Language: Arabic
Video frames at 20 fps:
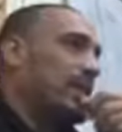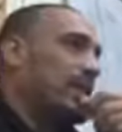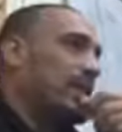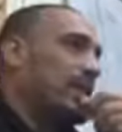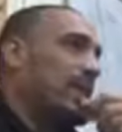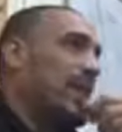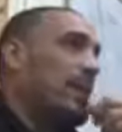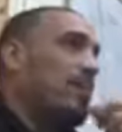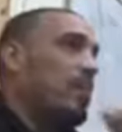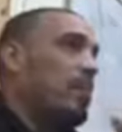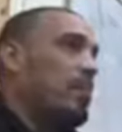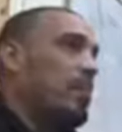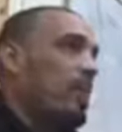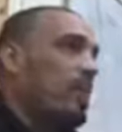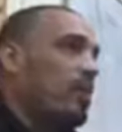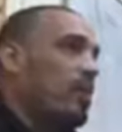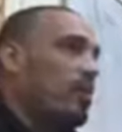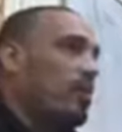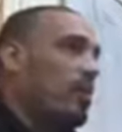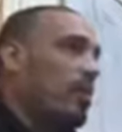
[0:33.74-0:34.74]
تم المعنى
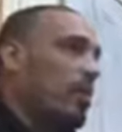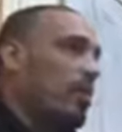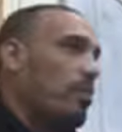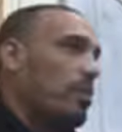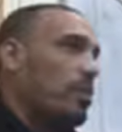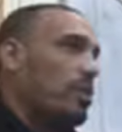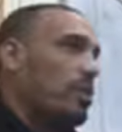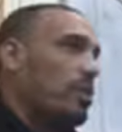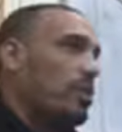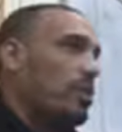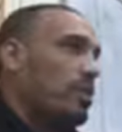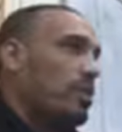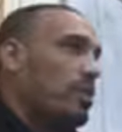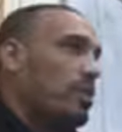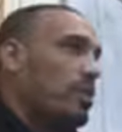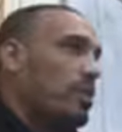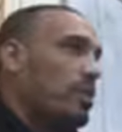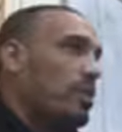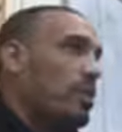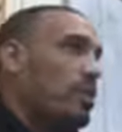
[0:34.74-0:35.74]
ولا ما تمش
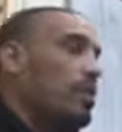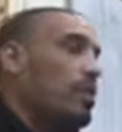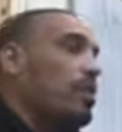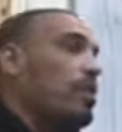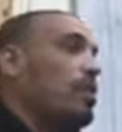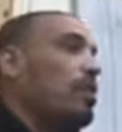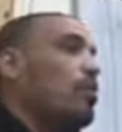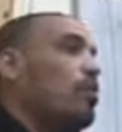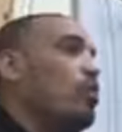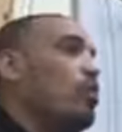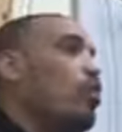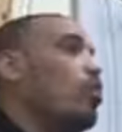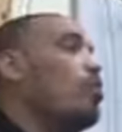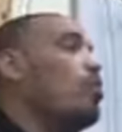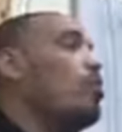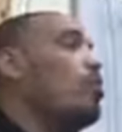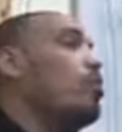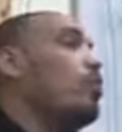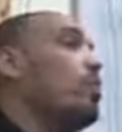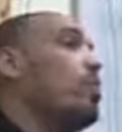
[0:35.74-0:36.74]

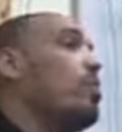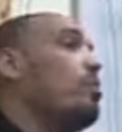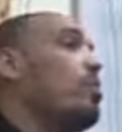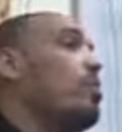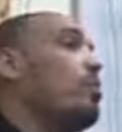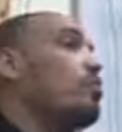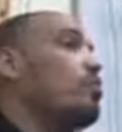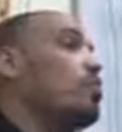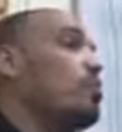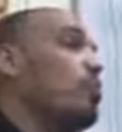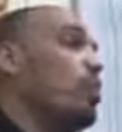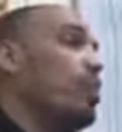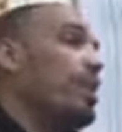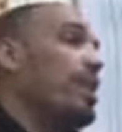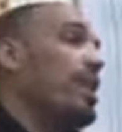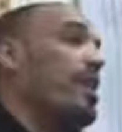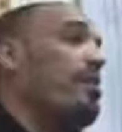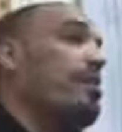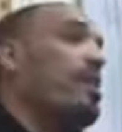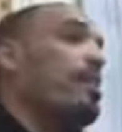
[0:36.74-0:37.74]
يقوموا الموصول
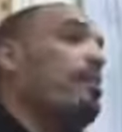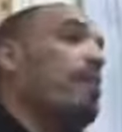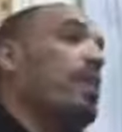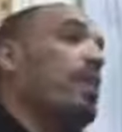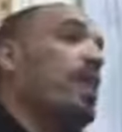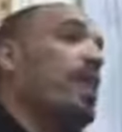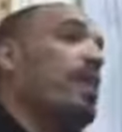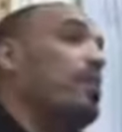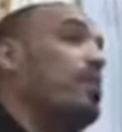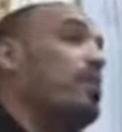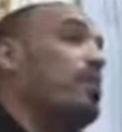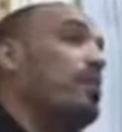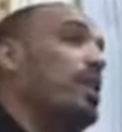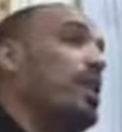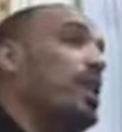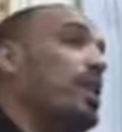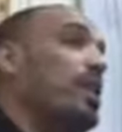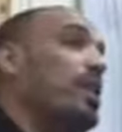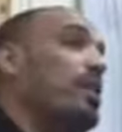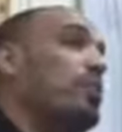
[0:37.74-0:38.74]
إنما لما كلمة بك
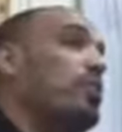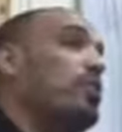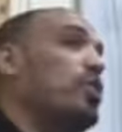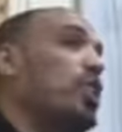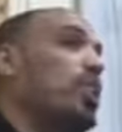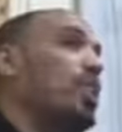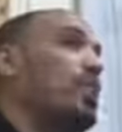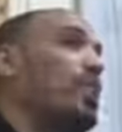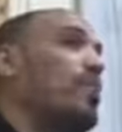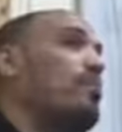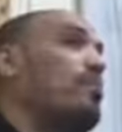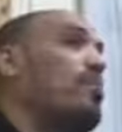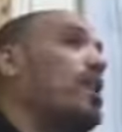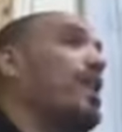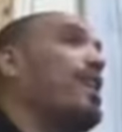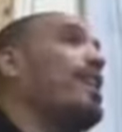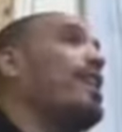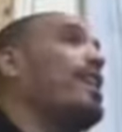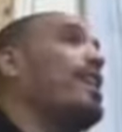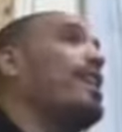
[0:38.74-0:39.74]
دي مش هتتم
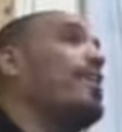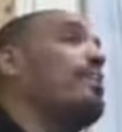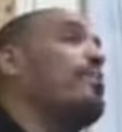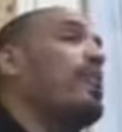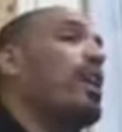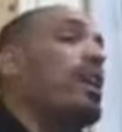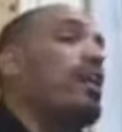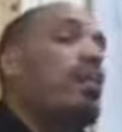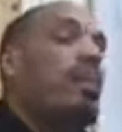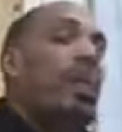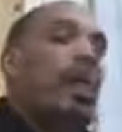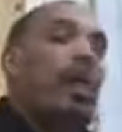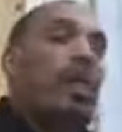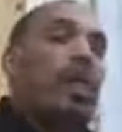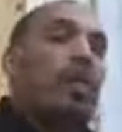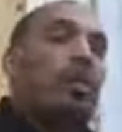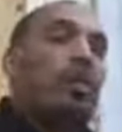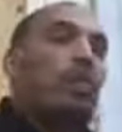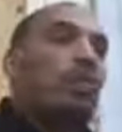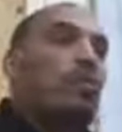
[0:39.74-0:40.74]
إلا لما أجيب لك
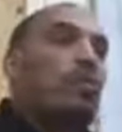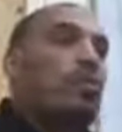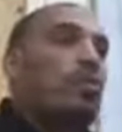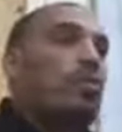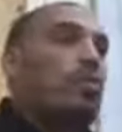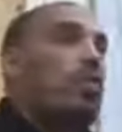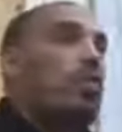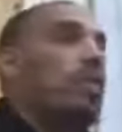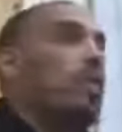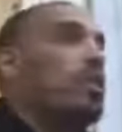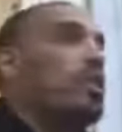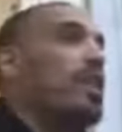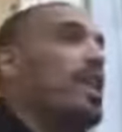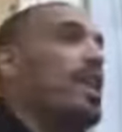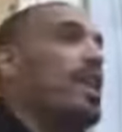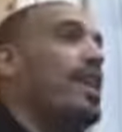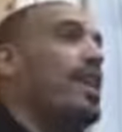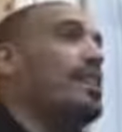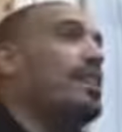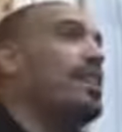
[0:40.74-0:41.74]
كمان جزء وأقول لك جاء
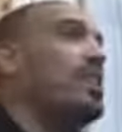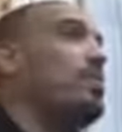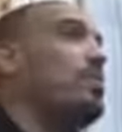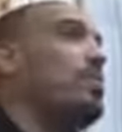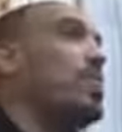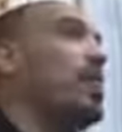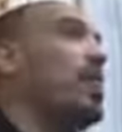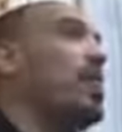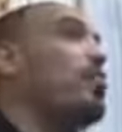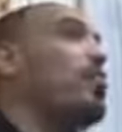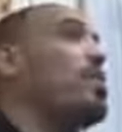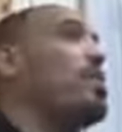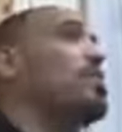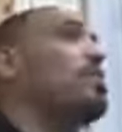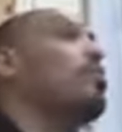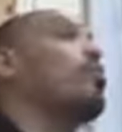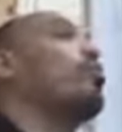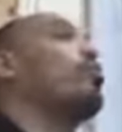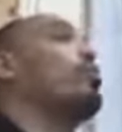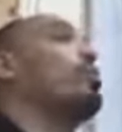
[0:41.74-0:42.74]
الذي بك
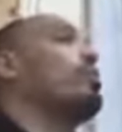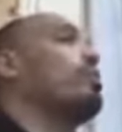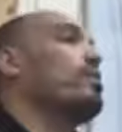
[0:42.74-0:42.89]
واثق